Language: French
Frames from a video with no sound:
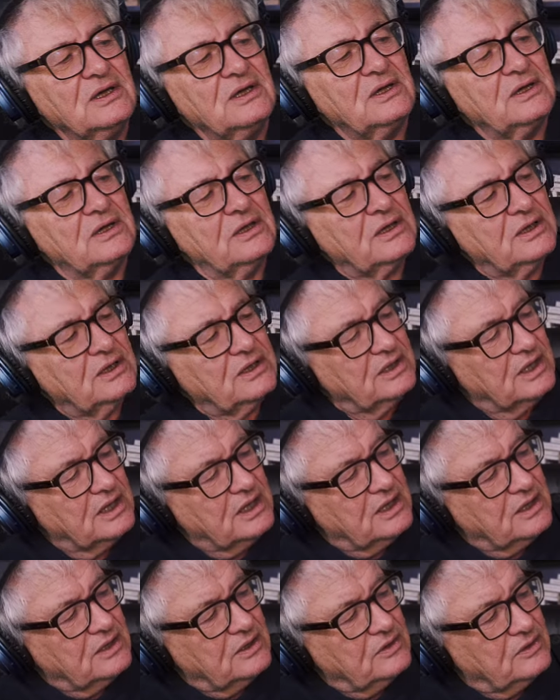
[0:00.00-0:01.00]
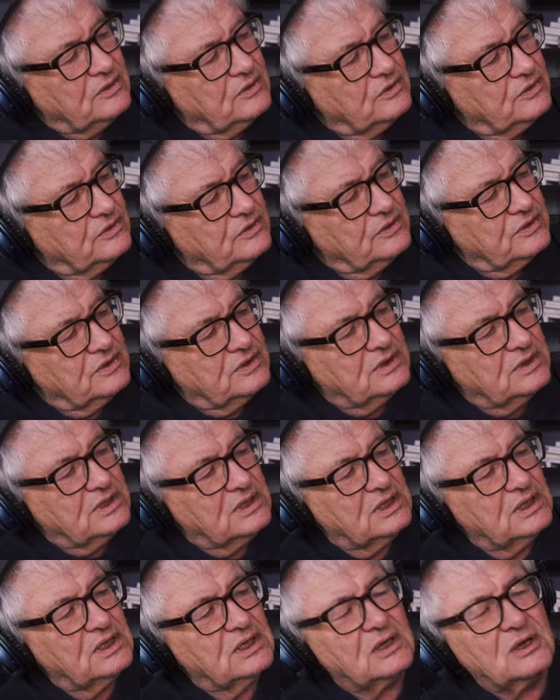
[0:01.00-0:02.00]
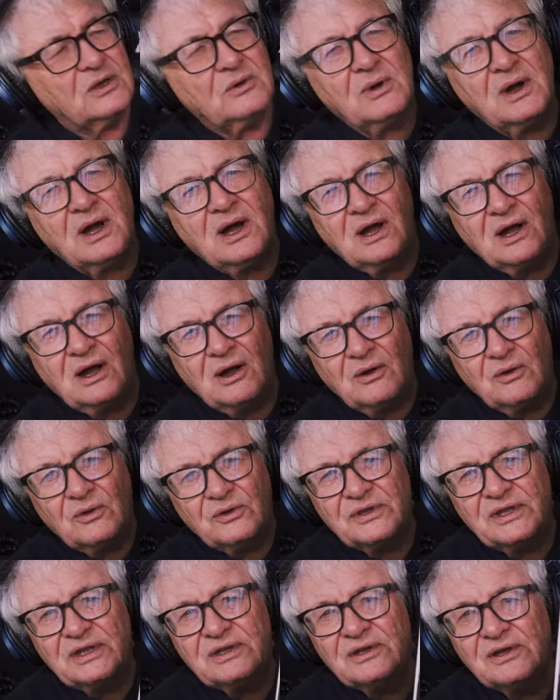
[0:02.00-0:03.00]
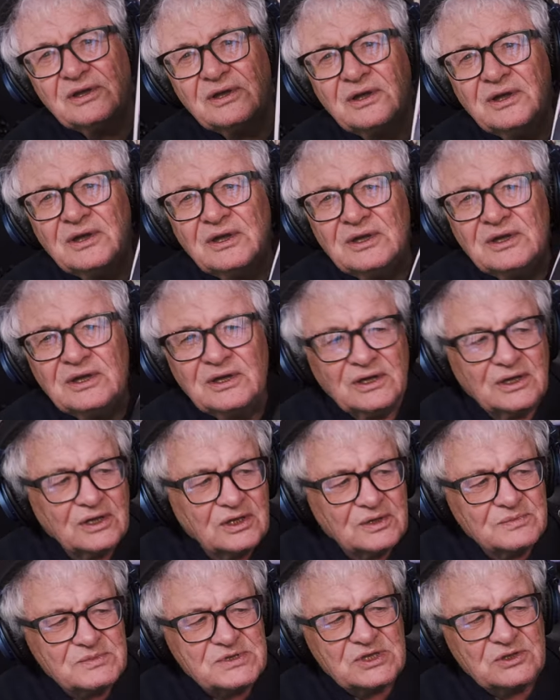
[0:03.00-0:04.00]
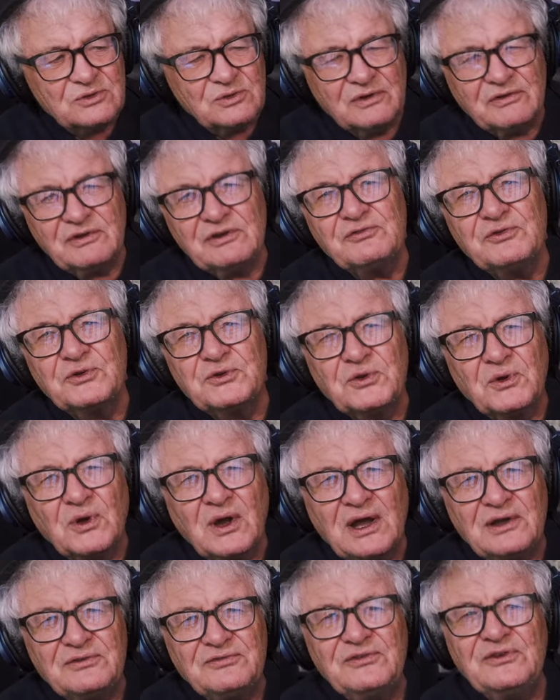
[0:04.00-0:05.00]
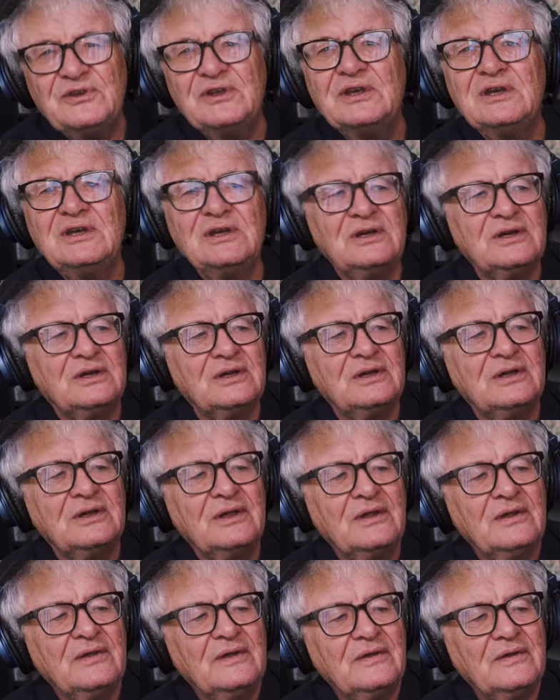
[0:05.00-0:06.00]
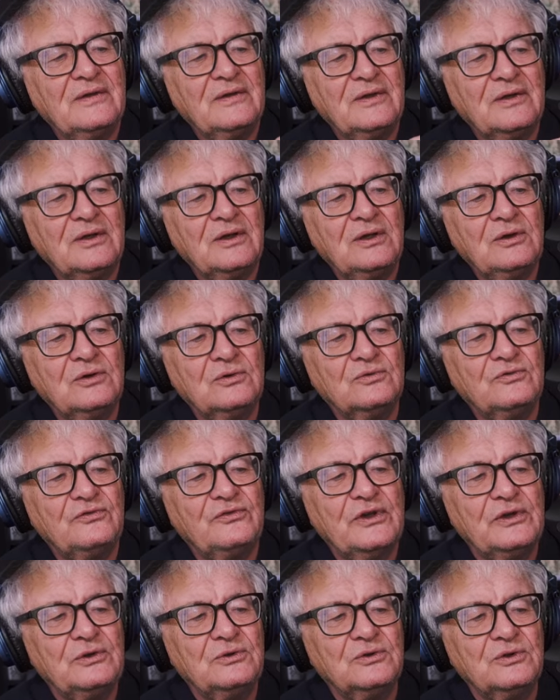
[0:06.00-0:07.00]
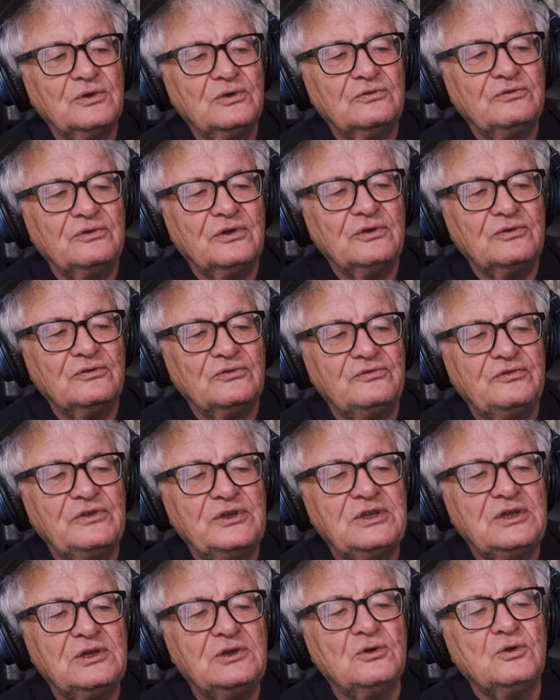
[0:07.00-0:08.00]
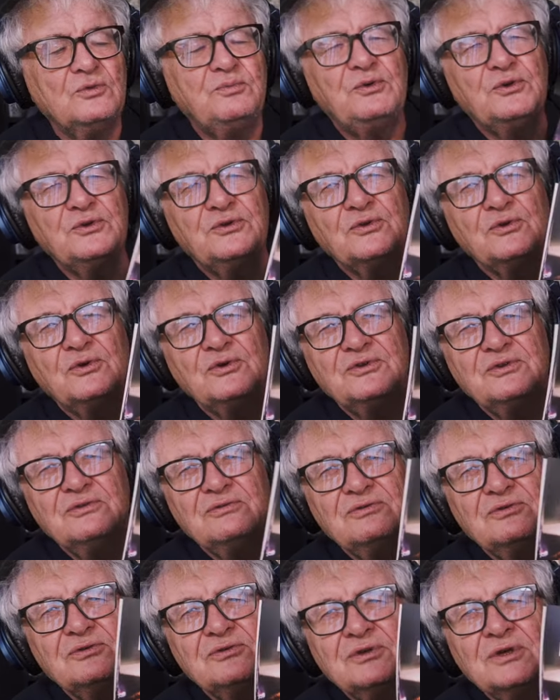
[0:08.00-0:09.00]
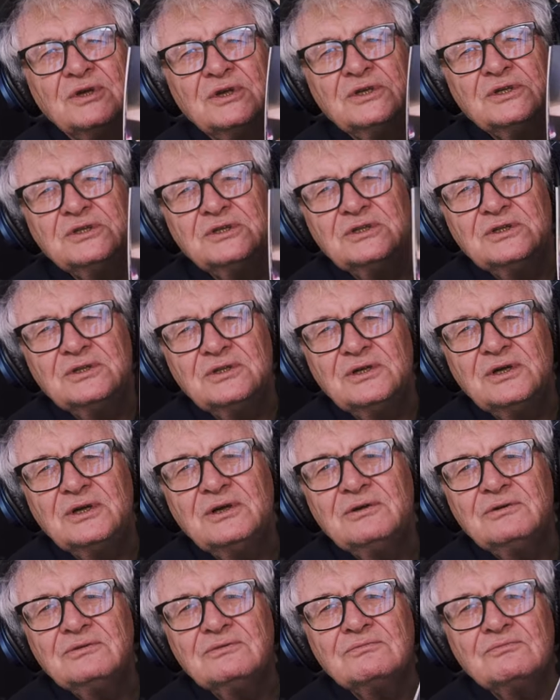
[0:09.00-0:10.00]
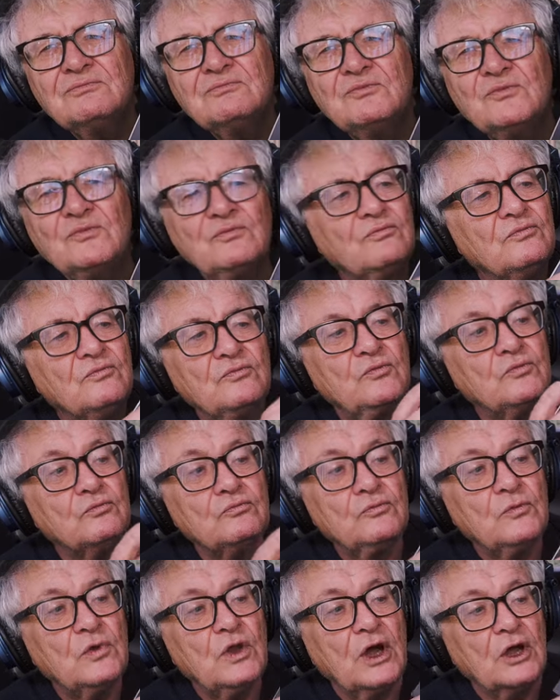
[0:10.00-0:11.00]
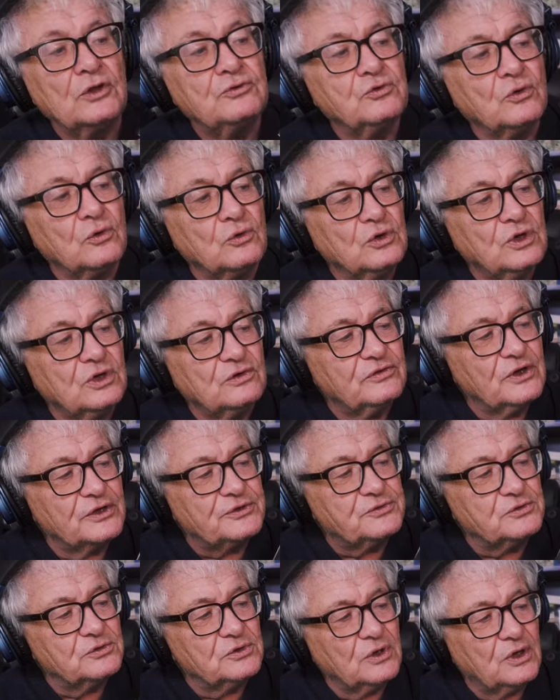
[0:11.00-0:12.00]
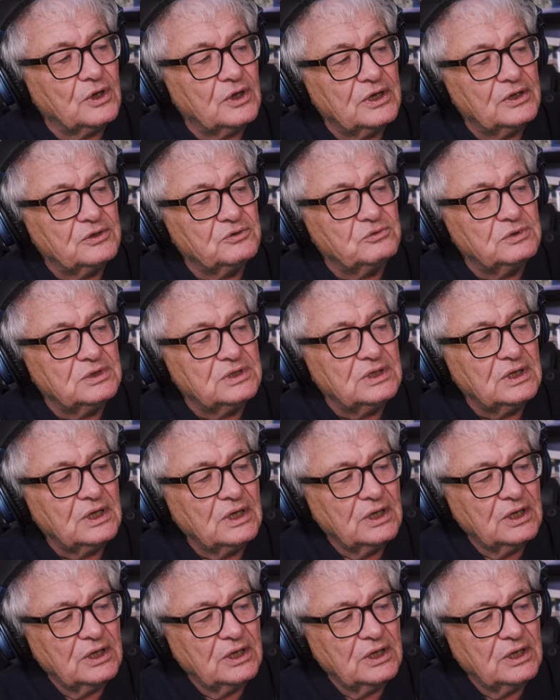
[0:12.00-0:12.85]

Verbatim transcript: Euh, là, on est quoi On est dans... Euh, comme si tu avais photographié ou fait une vidéo plutôt de... là, tu roules en voiture la nuit,